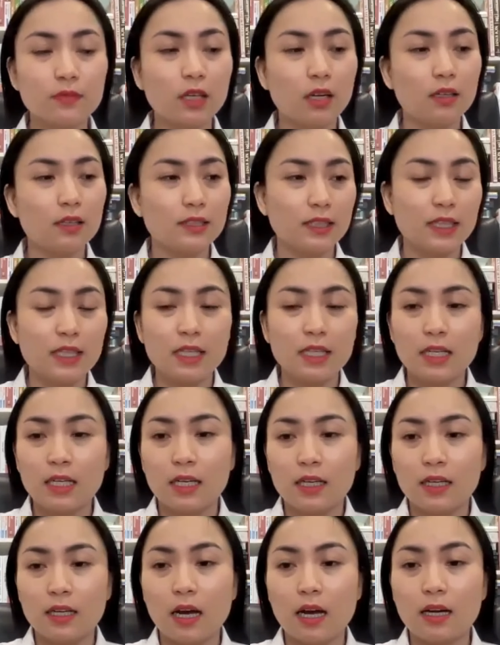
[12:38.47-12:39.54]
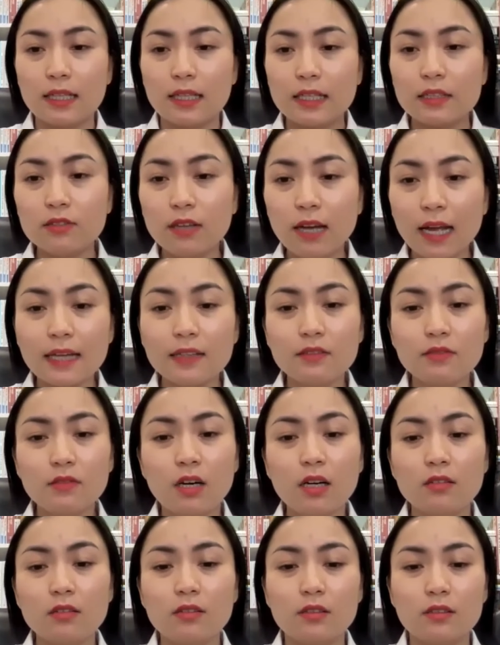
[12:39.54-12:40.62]
rồi à, cái thứ hai
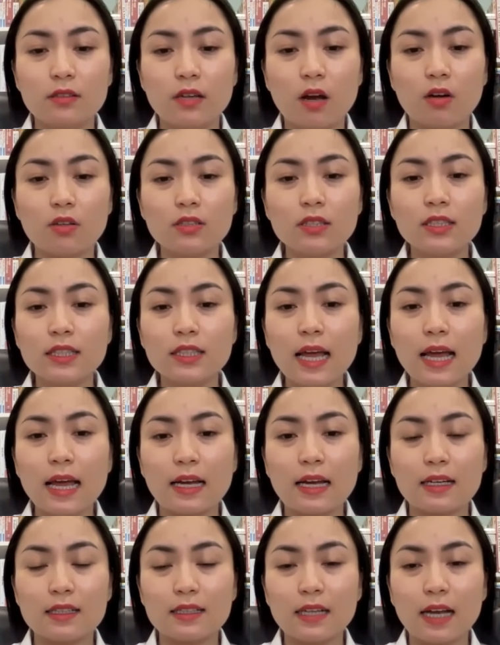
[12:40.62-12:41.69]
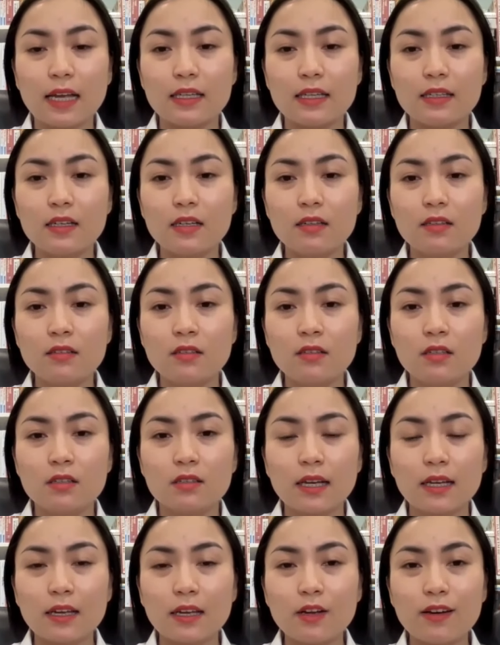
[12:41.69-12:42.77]
nữa đó chính là cái ờ,
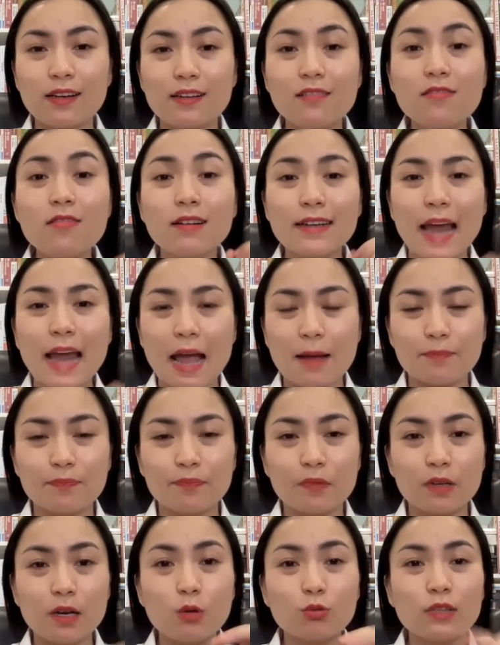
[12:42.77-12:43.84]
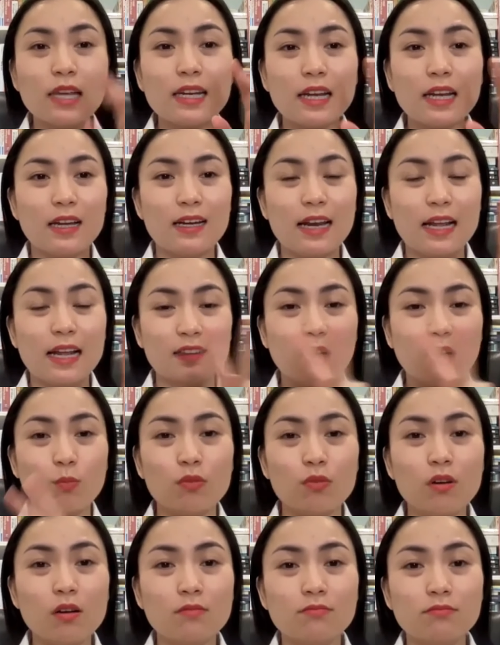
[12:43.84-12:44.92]
cái cái lượng đạm đầu tiên á là
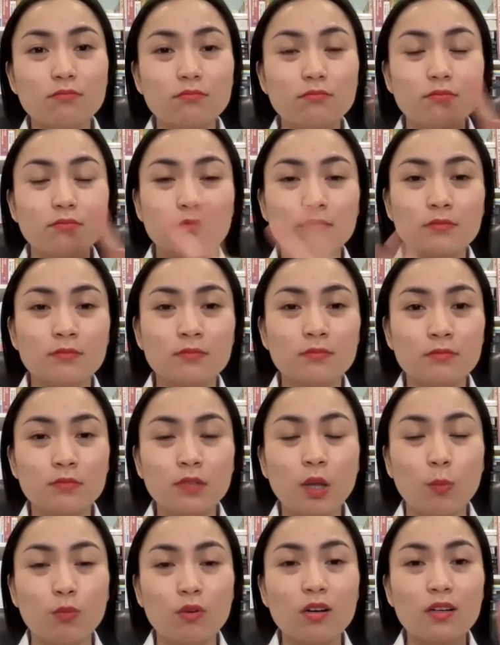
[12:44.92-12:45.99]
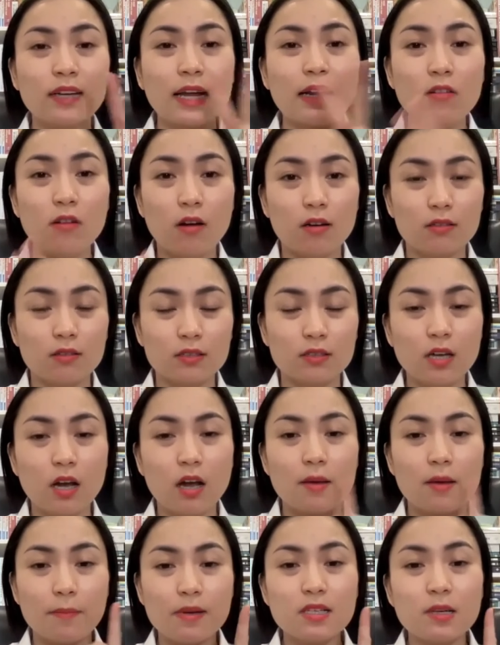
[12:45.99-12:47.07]
tổng lượng tổng lượng năng lượng được chưa
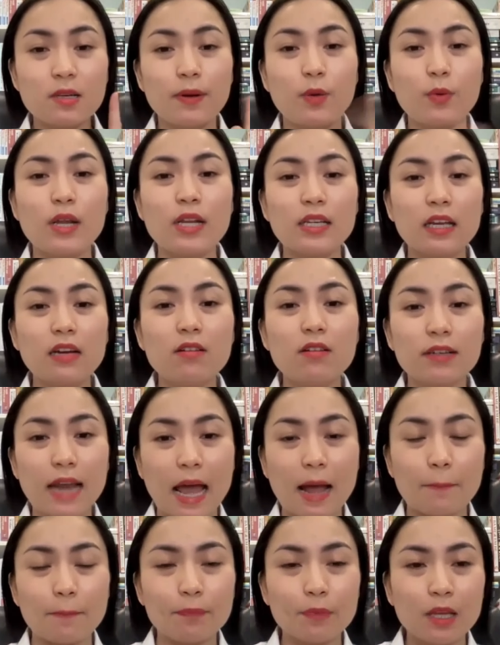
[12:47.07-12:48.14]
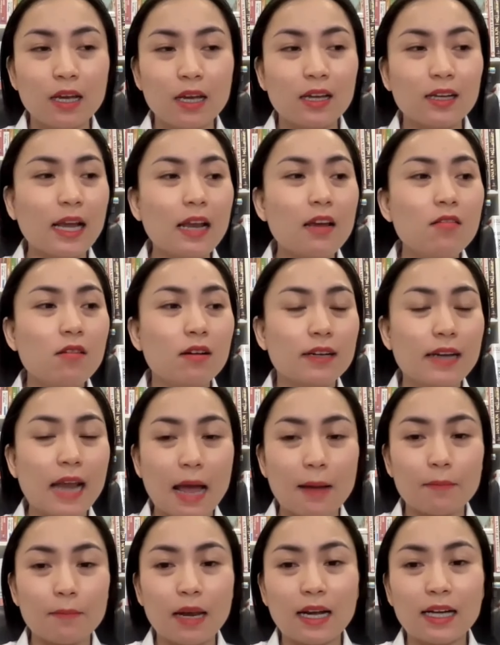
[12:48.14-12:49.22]
bây giờ bắt đầu đến cái lượng đạm cái lượng
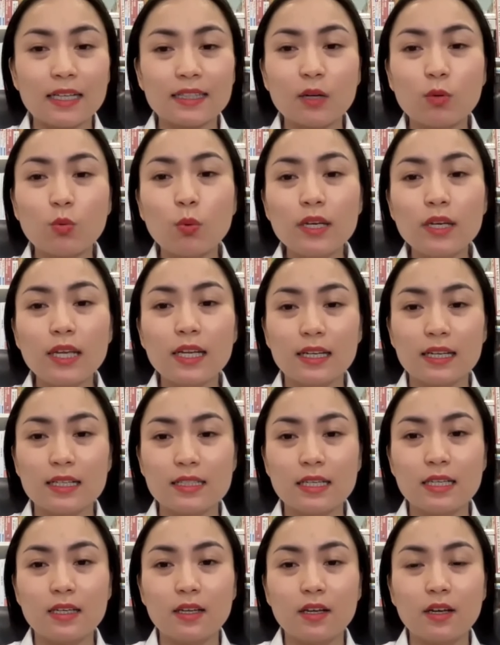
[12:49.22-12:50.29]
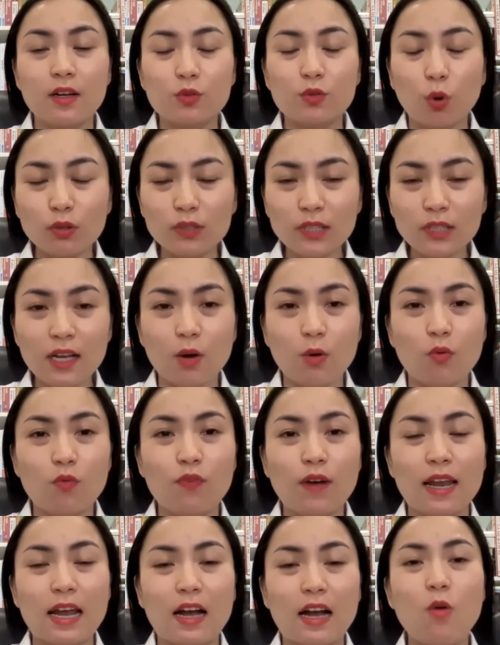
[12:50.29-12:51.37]
đạm là người ta quy định là gì tối thiểu
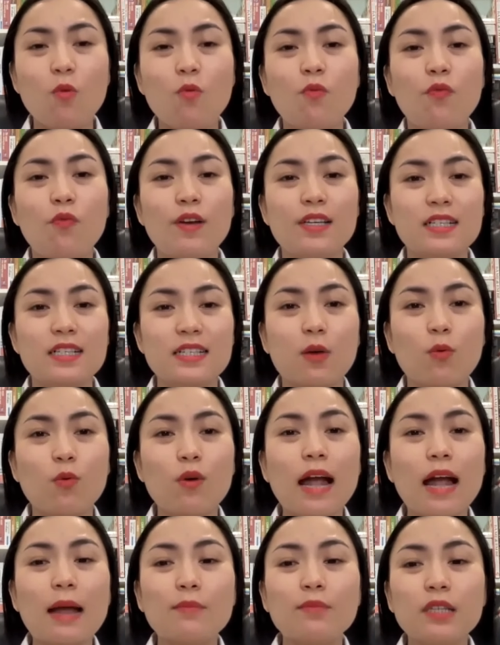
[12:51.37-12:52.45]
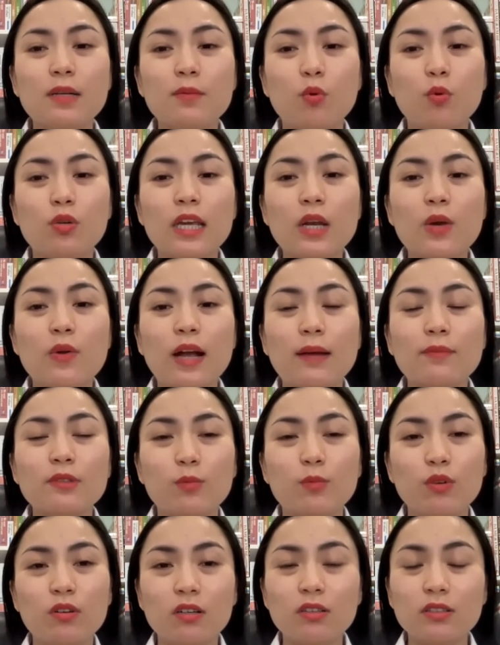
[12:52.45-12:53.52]
phải là 0,6 gram trên 1 kg
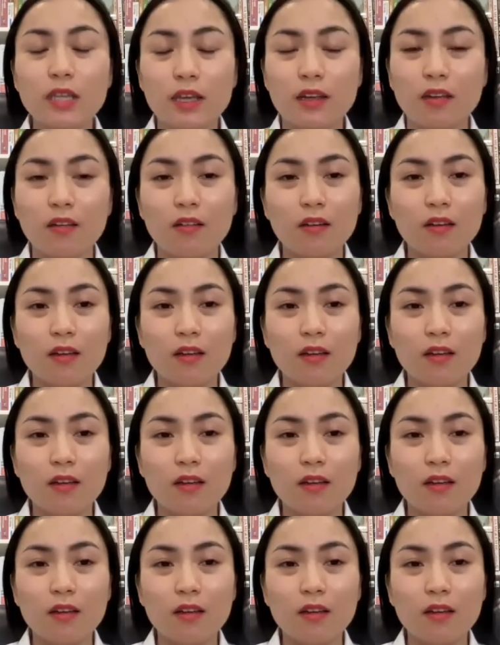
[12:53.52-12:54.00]
trọng lượng cơ thể